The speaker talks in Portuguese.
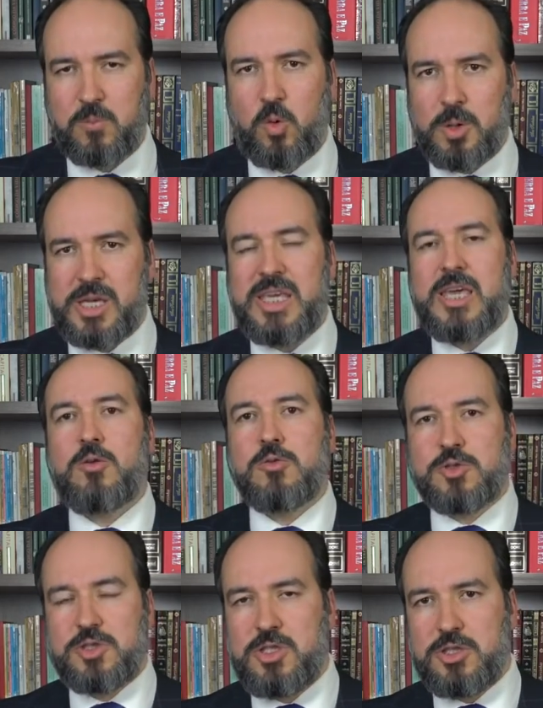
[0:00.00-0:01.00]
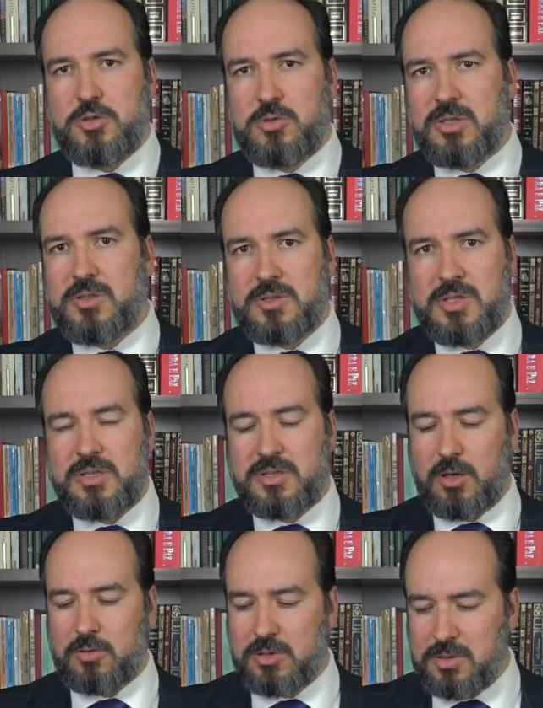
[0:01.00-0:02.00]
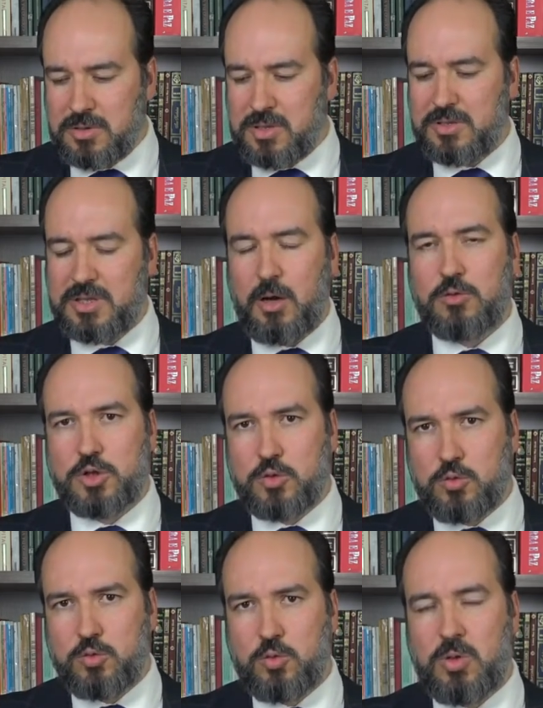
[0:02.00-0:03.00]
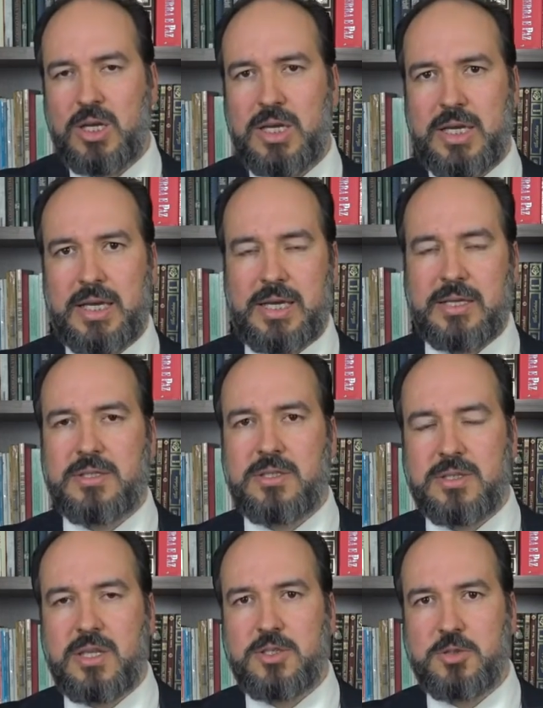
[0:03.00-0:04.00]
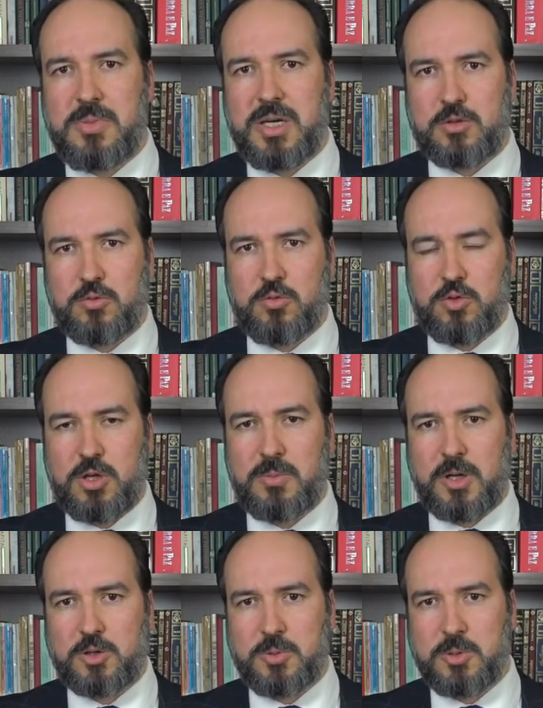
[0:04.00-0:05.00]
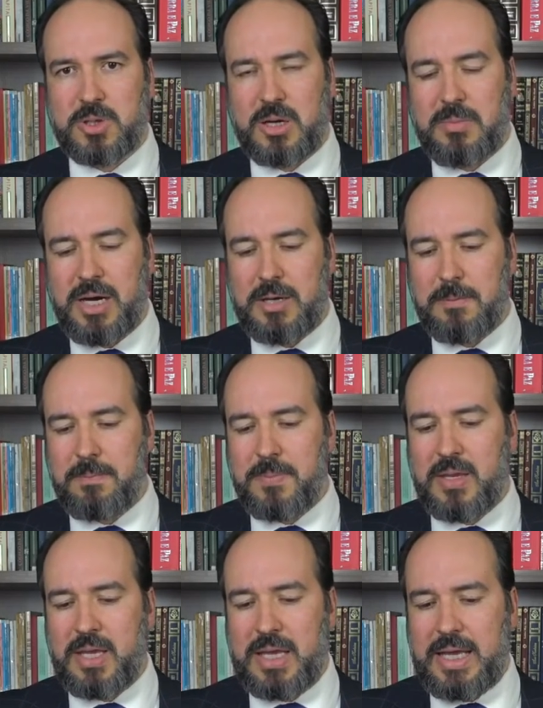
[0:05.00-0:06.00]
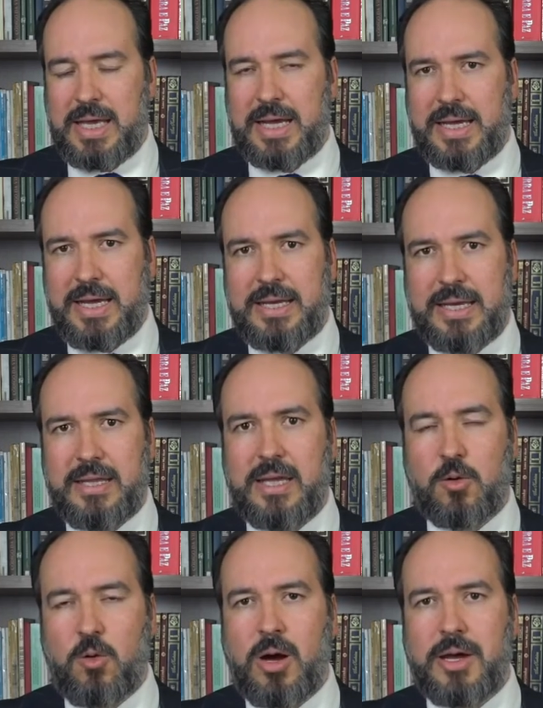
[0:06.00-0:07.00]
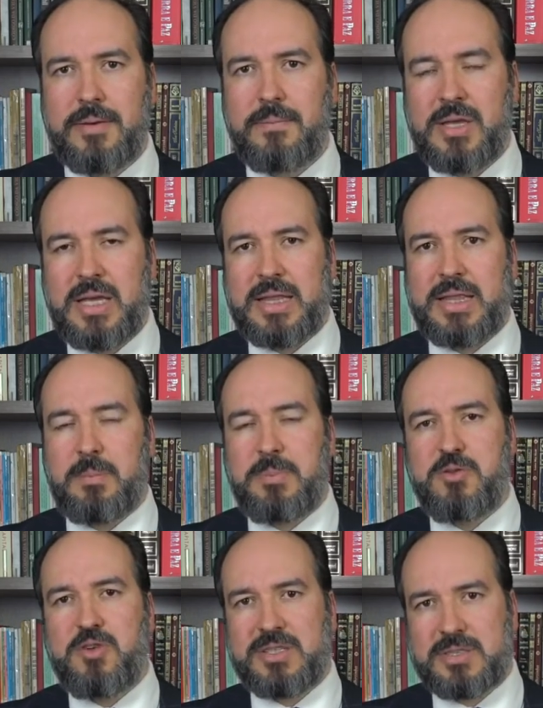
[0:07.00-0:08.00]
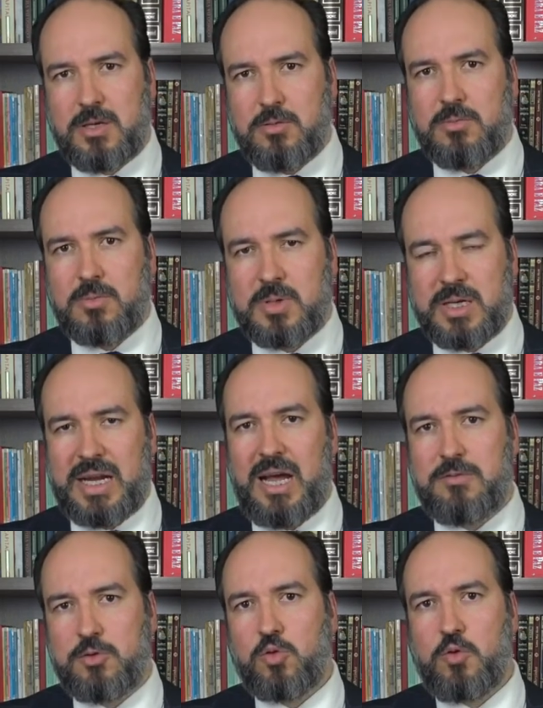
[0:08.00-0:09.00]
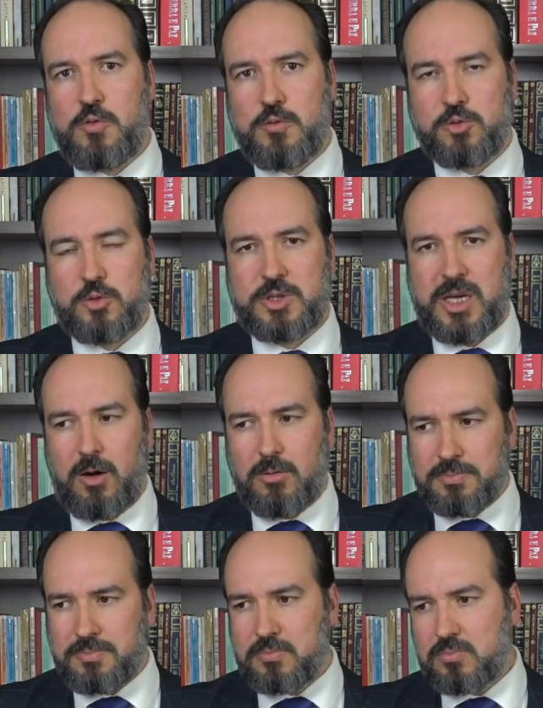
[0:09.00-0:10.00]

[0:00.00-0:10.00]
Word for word: Bom, e que consiste o dano existencial? O dano existencial, segundo esse entendimento do Tribunal Superior do Trabalho, é aquele que decorre da privação grave do convívio social,